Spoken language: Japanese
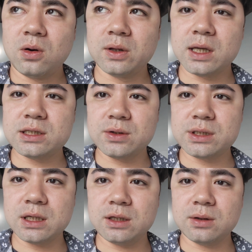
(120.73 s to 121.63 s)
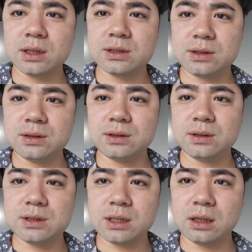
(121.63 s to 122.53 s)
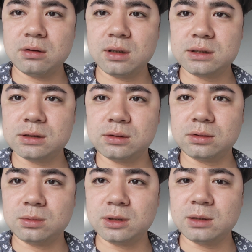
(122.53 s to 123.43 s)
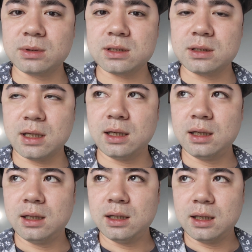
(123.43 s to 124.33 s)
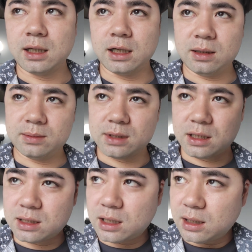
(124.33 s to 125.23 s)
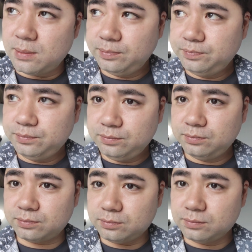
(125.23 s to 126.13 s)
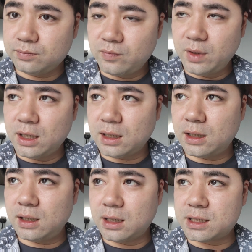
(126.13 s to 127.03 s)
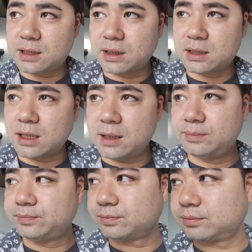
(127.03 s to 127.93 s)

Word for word: お話をしたりとかする時間は作ろうと思ってますんで、はい、ぜひぜひ、えー、いらしてください